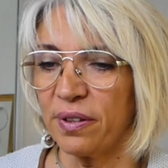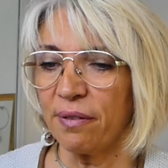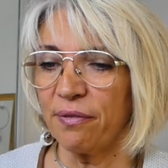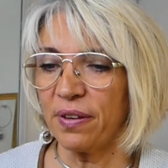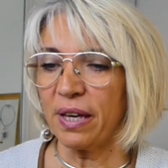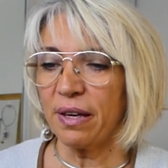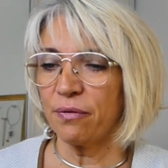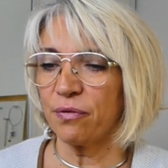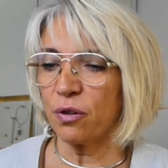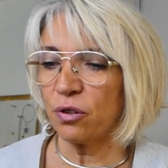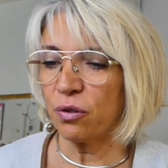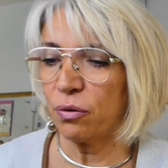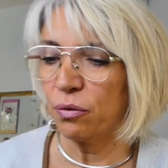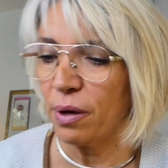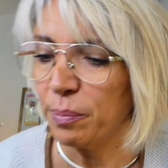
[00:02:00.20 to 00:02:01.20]
avez
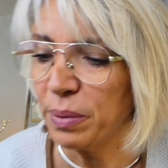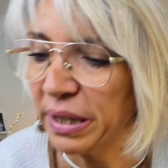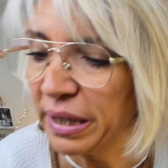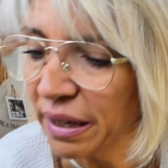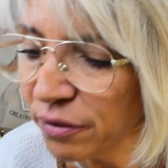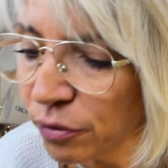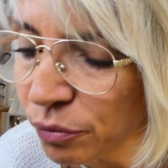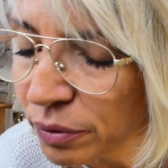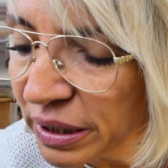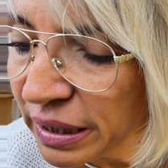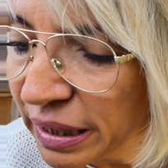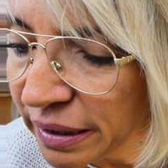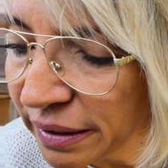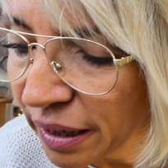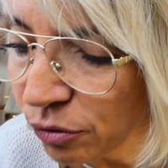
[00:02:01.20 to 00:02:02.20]
votre application
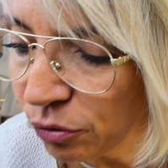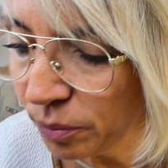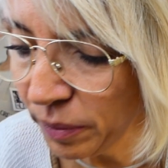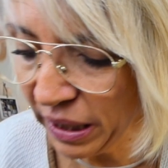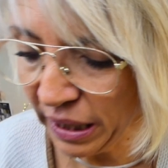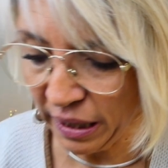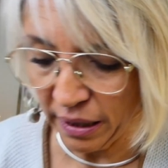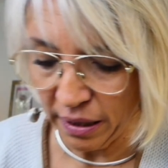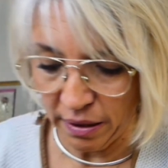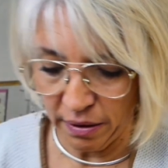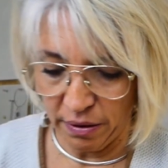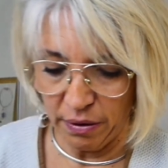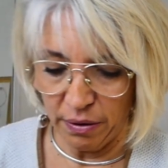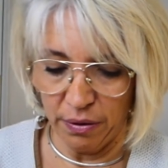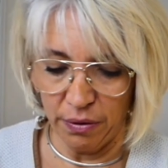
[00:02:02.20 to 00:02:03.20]
qui est allumée,
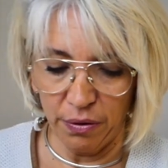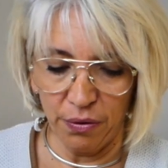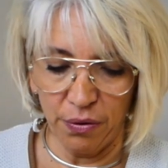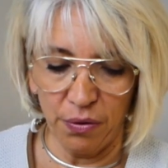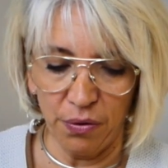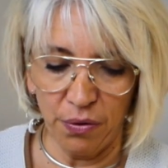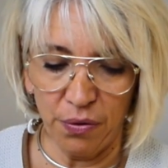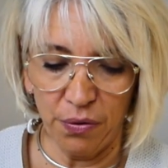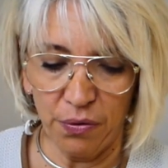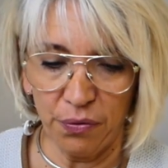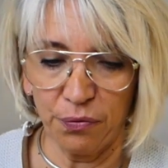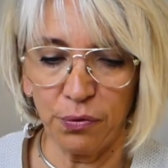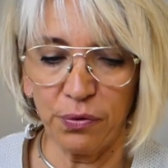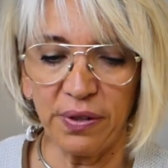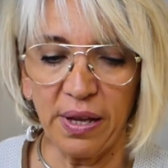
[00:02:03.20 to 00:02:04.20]
euh,
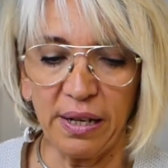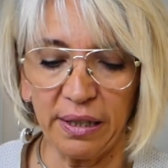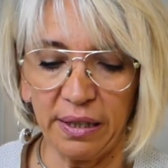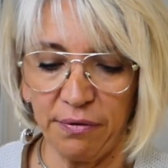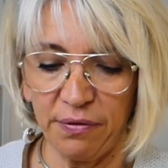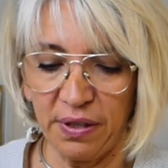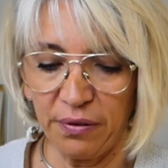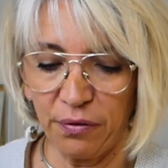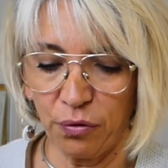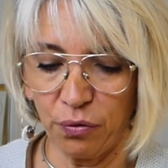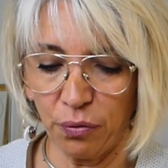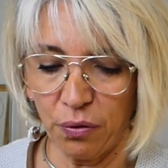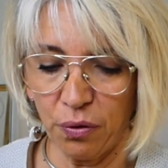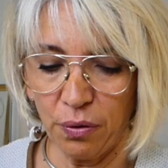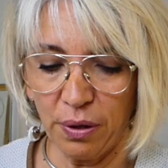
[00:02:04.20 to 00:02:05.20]
vous arrivez
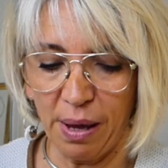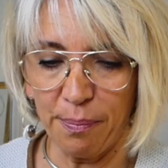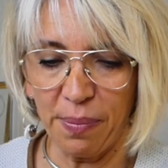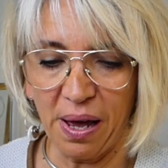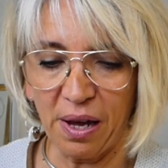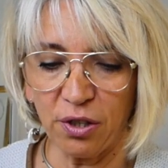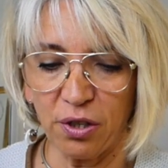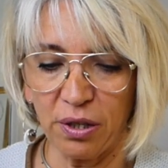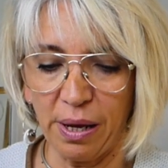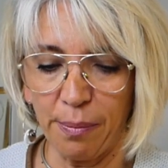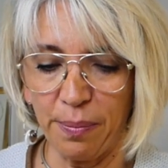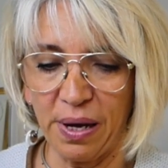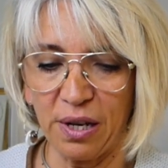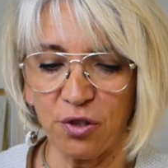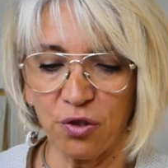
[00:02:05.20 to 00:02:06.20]
sur la,
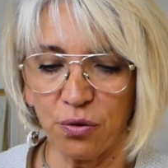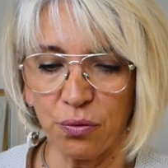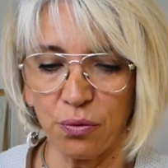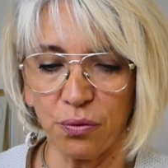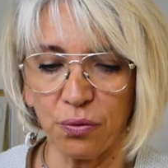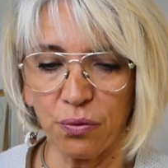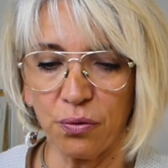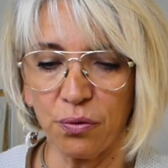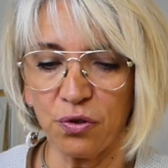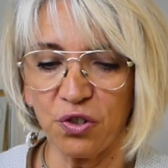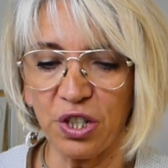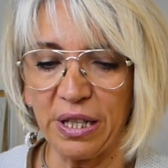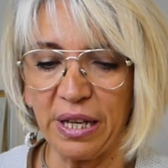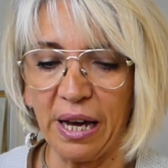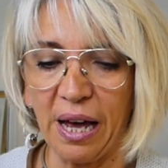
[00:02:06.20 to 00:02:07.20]
page euh,
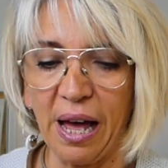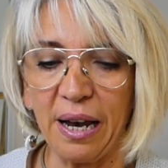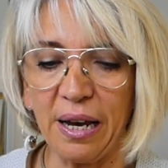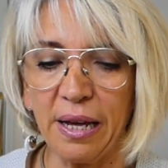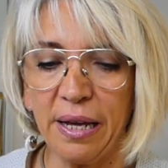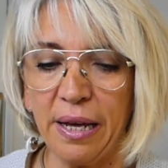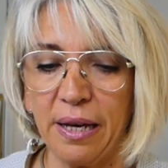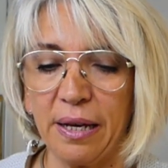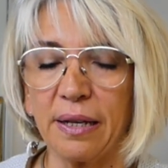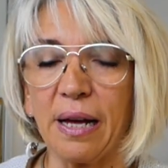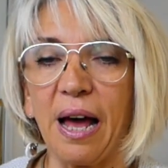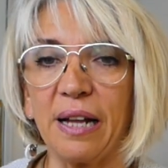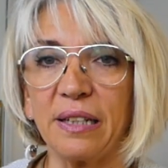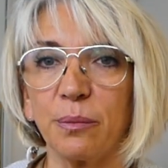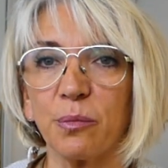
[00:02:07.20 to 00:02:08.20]
générale
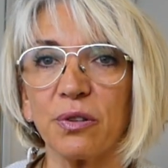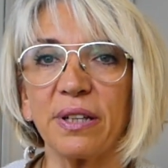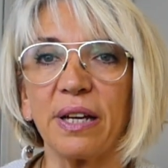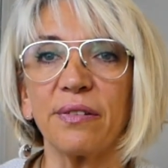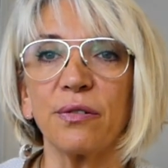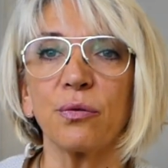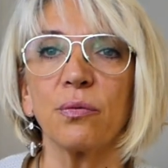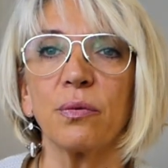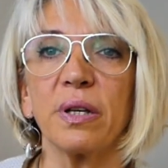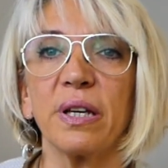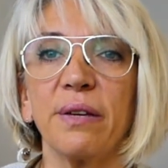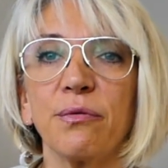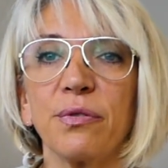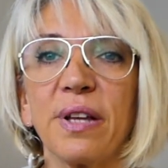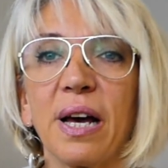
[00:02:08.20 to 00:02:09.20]
alimentation
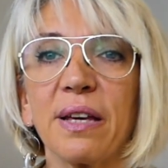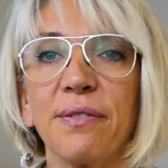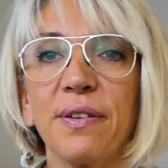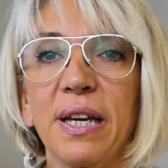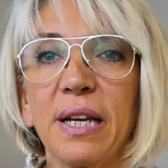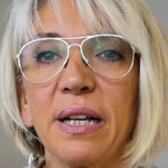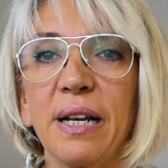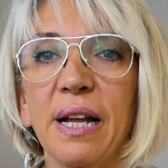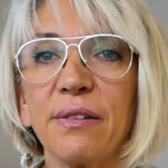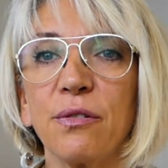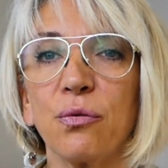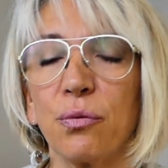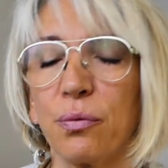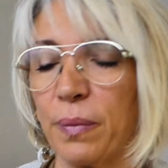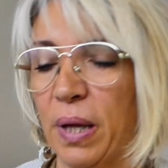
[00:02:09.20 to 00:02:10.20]
et vous arrivez
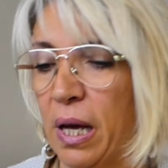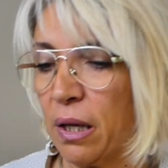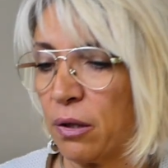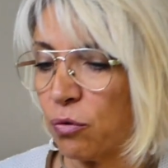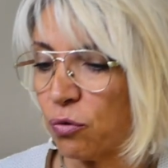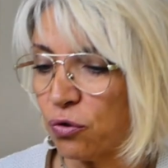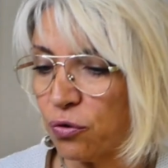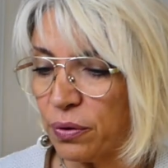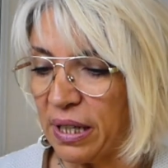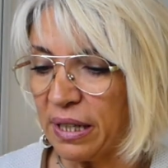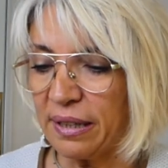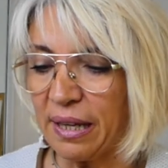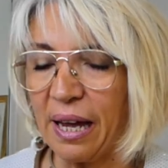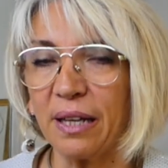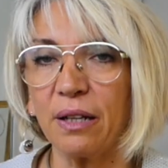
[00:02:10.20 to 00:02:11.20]
là-dessus. Donc je vous
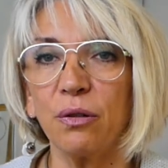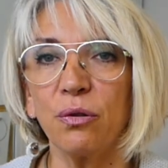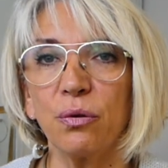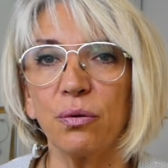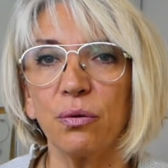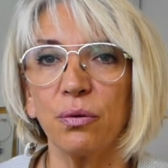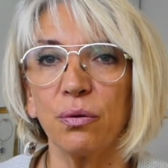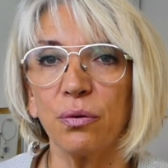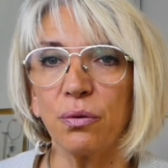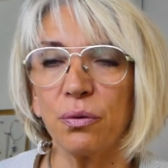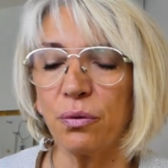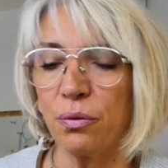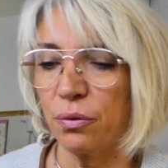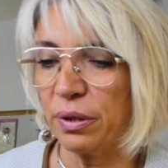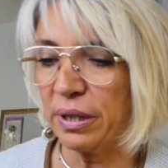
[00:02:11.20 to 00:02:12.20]
détaille
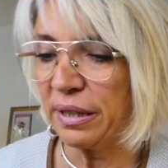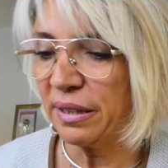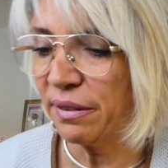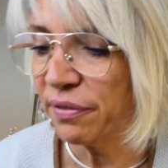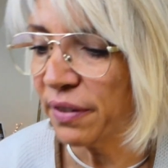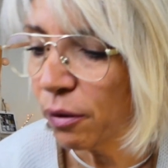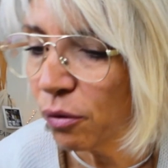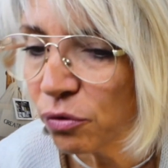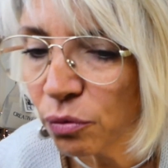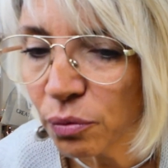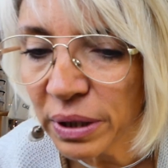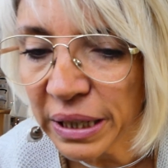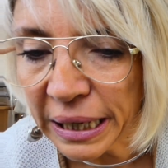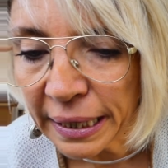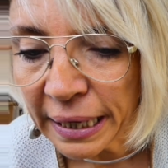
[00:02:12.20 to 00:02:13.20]
les différents onglets.